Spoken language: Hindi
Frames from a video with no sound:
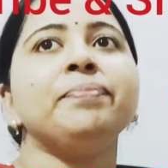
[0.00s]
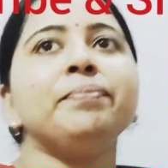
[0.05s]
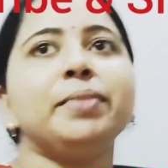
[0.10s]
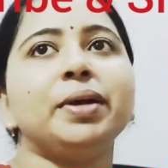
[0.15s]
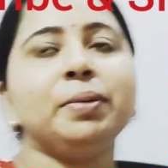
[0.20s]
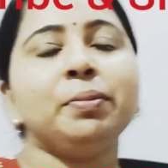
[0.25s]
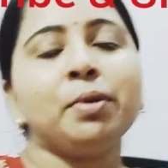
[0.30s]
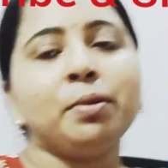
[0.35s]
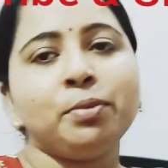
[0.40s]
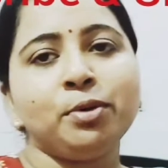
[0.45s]

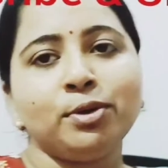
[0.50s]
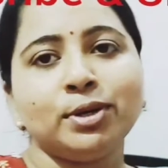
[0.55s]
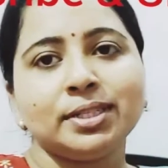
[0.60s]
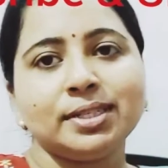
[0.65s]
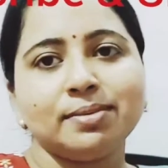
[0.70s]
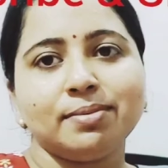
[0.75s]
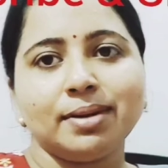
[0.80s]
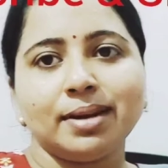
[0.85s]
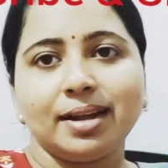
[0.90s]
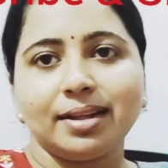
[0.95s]
मेरी मम्मी
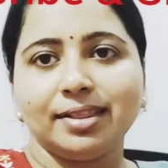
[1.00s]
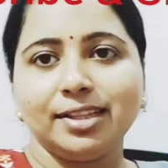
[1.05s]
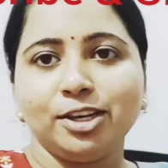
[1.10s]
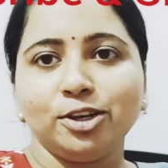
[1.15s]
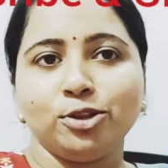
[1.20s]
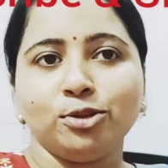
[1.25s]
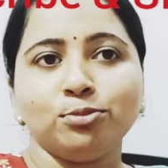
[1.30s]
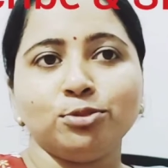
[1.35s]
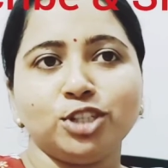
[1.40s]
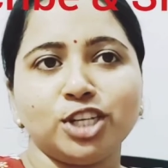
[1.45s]
वैसे बनाती
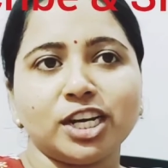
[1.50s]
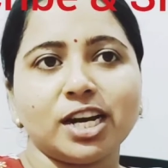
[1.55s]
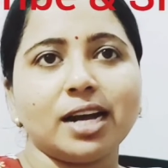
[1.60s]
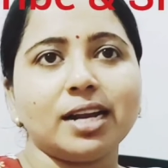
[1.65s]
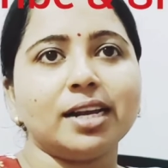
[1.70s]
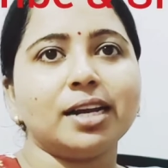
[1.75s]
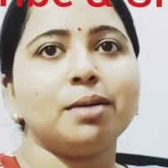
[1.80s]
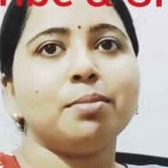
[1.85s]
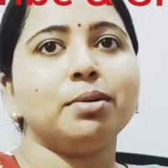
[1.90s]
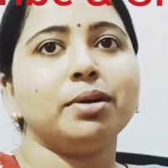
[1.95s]
है तो मुझे
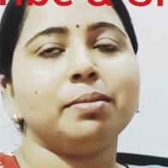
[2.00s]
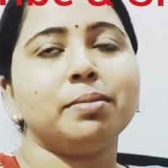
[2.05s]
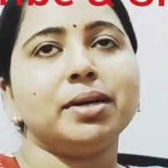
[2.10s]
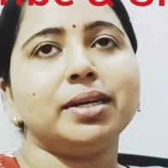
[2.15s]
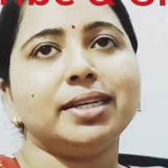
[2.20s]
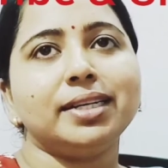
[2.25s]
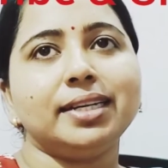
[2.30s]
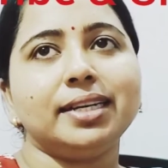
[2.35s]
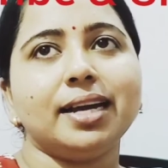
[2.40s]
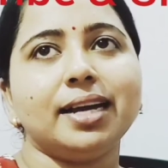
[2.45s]
खाने का बड़ा
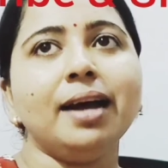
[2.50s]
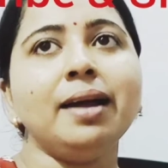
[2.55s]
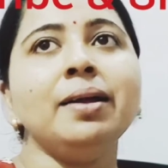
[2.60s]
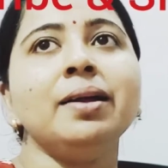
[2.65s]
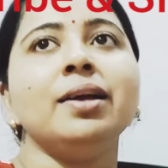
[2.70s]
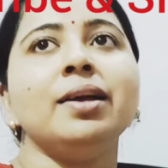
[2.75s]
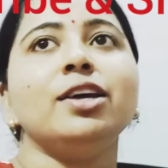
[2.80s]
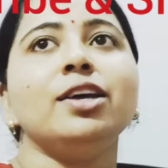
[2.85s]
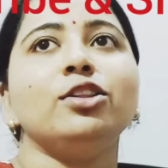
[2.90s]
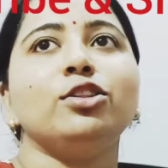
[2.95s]
मन किया
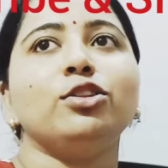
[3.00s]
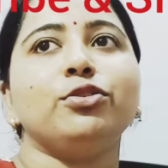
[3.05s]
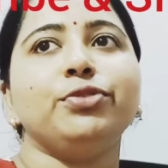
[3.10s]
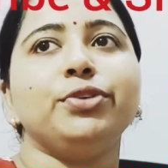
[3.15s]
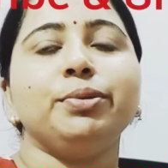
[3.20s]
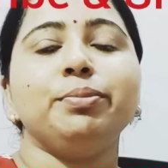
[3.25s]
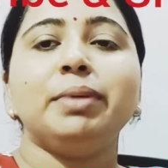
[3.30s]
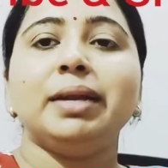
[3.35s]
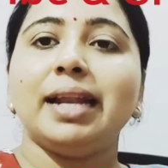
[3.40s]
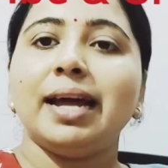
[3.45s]
तो
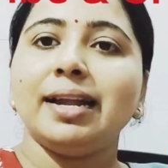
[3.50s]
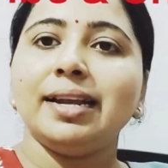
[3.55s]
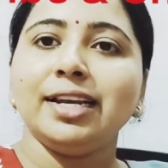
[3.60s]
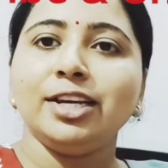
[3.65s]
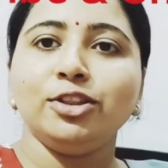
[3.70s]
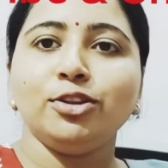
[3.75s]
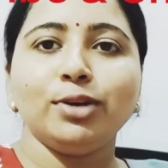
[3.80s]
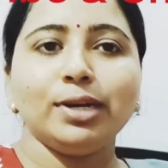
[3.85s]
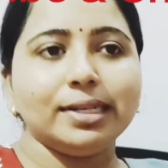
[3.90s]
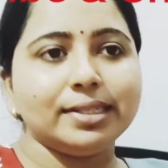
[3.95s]
फिर मिला
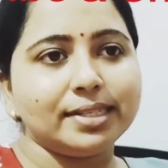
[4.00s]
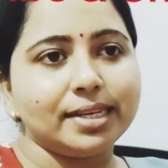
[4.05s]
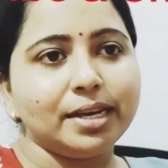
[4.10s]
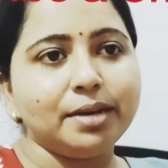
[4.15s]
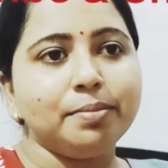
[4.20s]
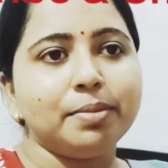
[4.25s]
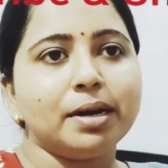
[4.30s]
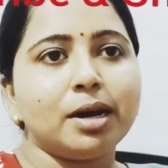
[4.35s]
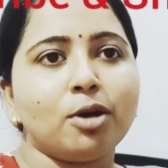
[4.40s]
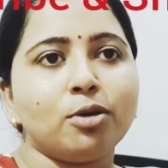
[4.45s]
नहीं तो ऐसे
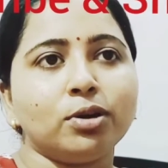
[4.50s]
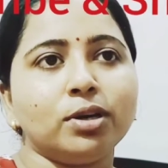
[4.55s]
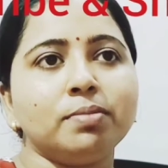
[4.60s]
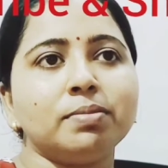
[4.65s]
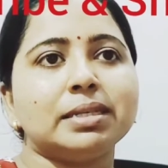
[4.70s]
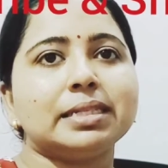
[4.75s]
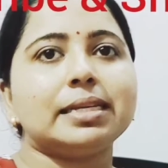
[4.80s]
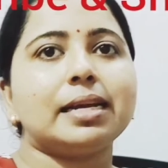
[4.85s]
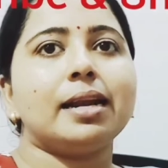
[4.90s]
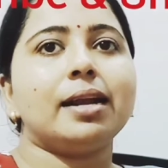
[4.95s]
ही बनाऊंगी
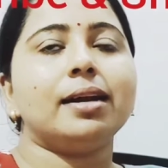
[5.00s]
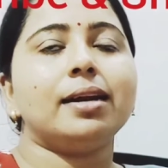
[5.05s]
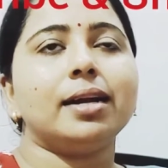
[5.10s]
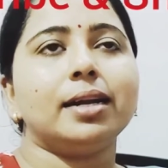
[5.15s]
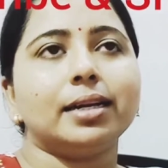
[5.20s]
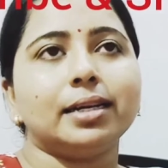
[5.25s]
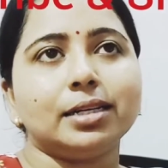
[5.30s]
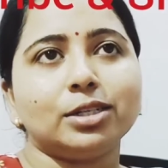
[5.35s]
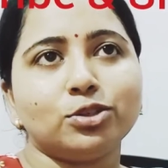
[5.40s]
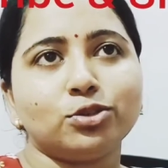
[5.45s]
मसाला
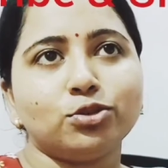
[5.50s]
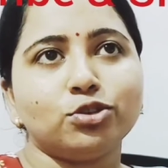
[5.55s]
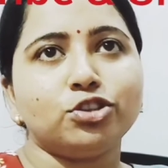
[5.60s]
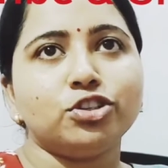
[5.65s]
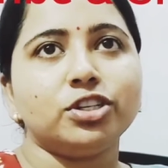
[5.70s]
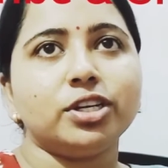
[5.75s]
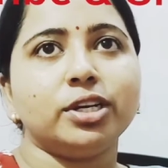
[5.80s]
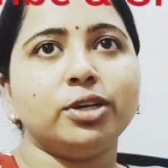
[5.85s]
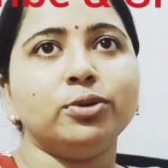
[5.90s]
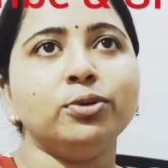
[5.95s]
डालकर
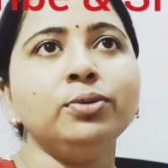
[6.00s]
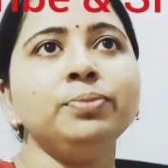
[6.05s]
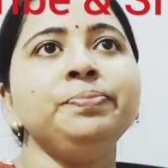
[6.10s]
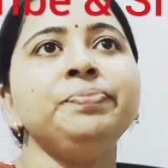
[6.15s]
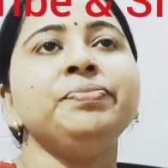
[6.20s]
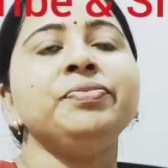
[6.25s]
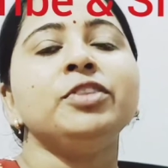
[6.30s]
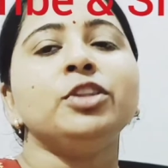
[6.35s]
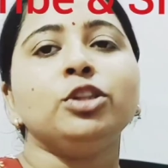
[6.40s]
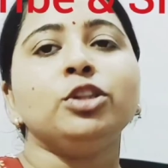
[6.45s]
सोच रही हूँ
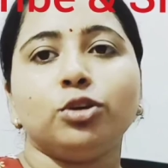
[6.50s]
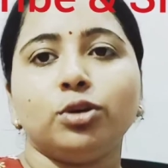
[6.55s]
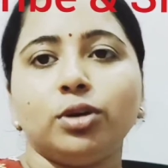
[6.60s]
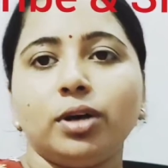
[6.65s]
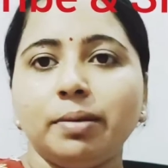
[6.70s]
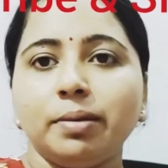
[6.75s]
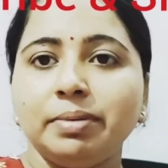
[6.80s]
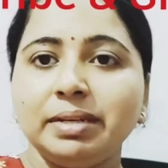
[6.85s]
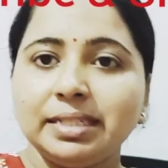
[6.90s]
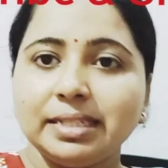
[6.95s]
तो
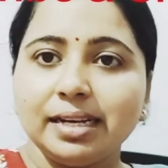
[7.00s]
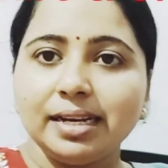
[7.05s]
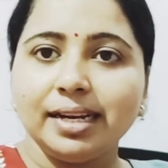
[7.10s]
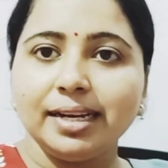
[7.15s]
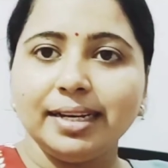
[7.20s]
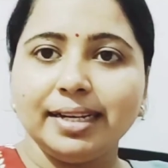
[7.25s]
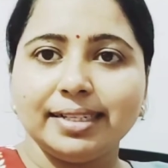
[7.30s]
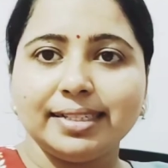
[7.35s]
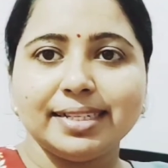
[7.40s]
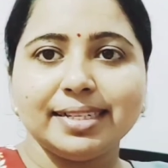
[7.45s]
अभी चलिए
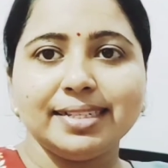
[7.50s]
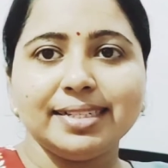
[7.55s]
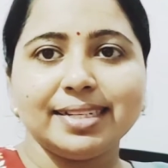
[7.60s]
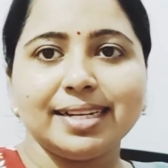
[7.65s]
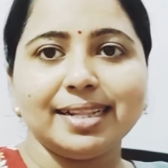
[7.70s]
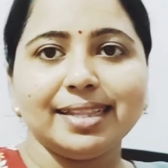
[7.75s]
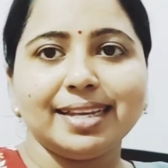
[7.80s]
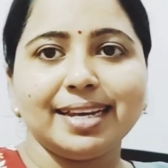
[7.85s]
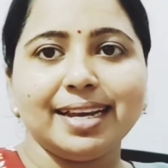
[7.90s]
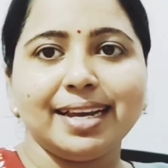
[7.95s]
किचन
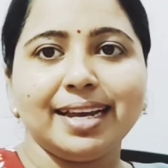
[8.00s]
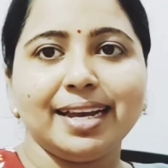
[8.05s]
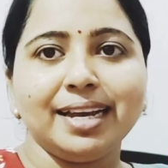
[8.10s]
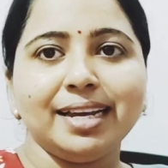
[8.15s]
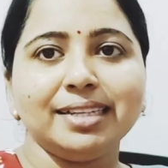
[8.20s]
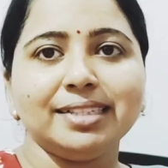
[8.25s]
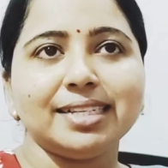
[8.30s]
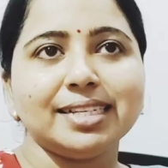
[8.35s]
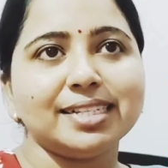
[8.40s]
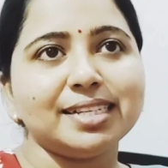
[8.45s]
चलते हैं
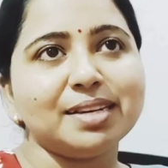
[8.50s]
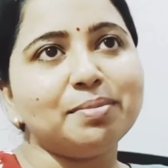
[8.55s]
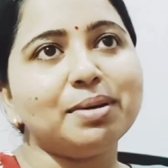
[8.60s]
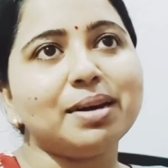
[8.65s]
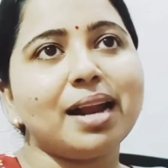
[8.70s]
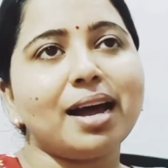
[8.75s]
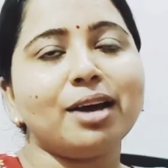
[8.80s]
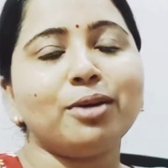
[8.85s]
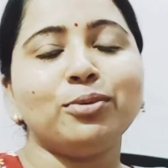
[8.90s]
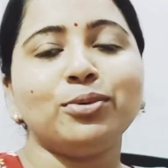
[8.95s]
जैसे
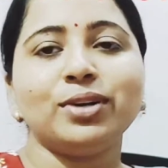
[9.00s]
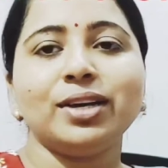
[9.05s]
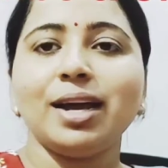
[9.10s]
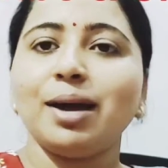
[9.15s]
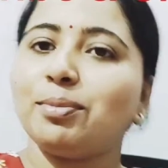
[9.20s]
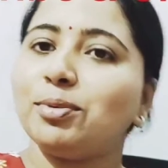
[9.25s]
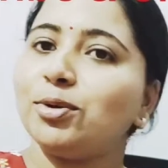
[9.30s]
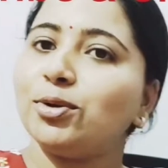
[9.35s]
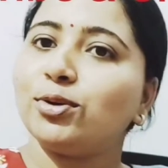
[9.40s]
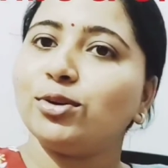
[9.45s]
बनाऊंगी
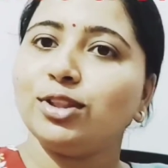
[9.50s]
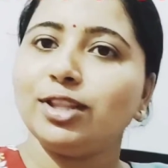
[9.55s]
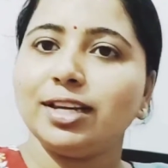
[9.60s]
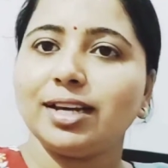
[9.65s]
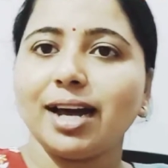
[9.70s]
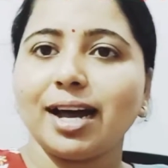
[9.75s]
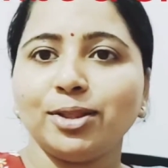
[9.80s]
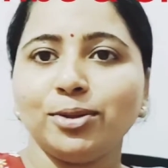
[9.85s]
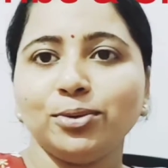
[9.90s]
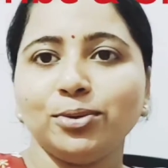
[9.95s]
आप लोग को
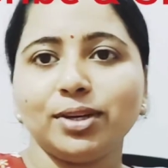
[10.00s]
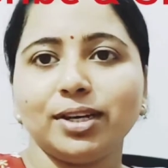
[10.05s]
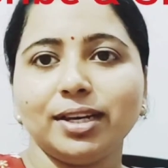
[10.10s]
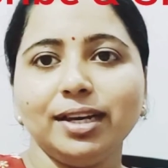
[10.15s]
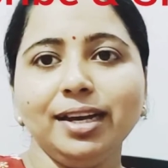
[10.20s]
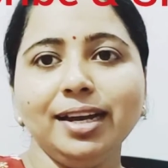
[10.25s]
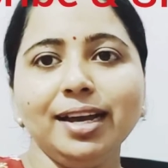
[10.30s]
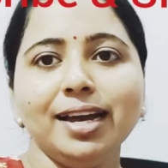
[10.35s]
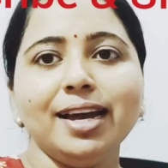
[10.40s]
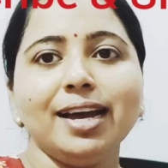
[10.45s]
दिखा
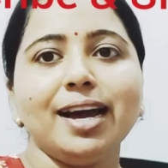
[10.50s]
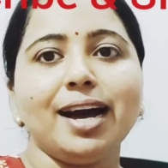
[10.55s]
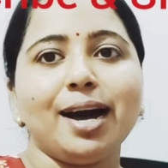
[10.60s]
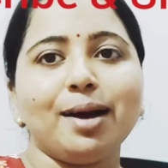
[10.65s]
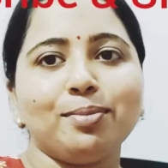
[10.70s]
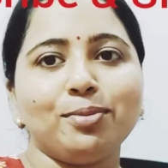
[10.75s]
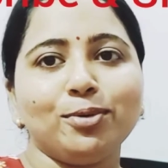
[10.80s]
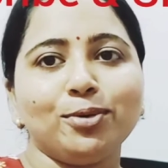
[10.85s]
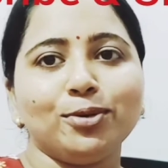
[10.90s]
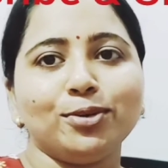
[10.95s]
दूंगी
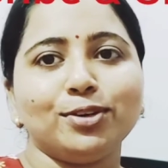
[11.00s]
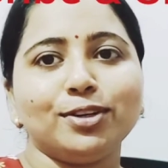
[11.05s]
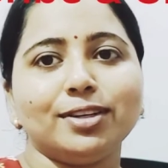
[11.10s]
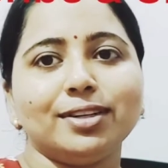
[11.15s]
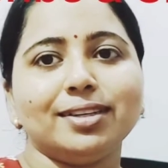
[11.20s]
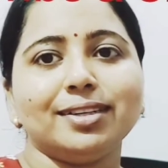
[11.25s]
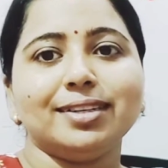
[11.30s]
आप लोग